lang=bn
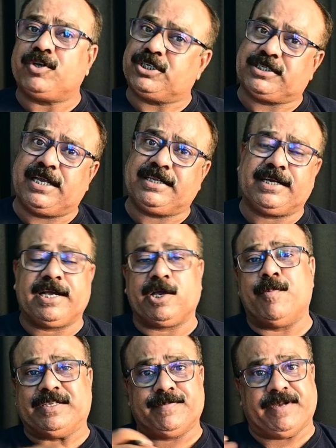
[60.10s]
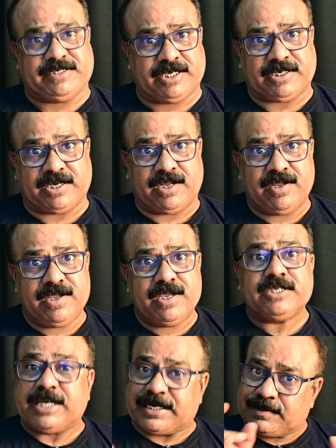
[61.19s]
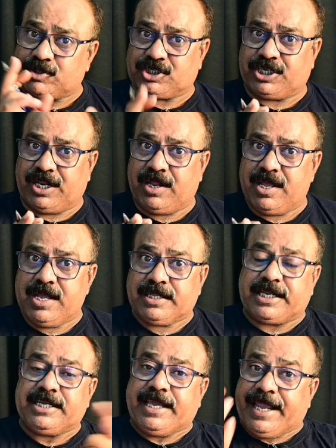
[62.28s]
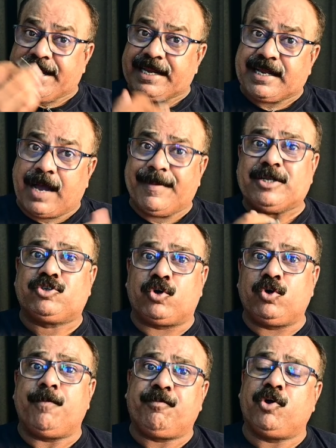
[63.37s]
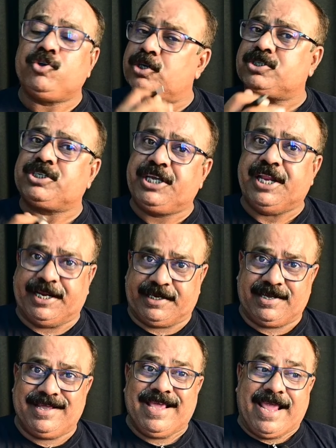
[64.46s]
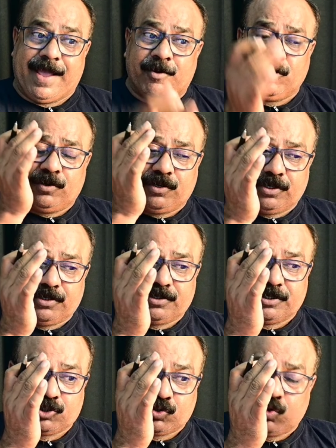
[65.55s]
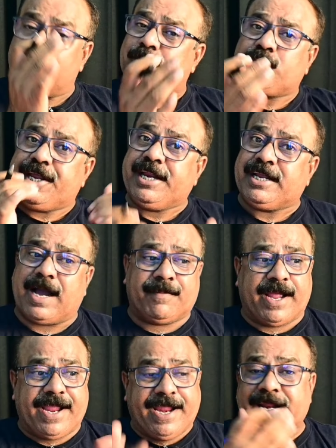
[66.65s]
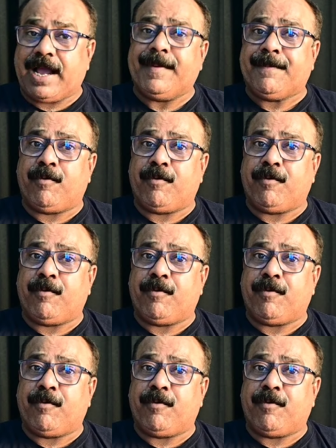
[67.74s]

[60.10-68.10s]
পঞ্চাশ হাজার টাকা কেউ মাসে পাঁচ লাখ টাকা যার যেমন স্কিল তাহলে ইনকামের জন্য প্রয়োজন স্কিলের এবং শুধুমাত্র ইনকাম না ইনকামের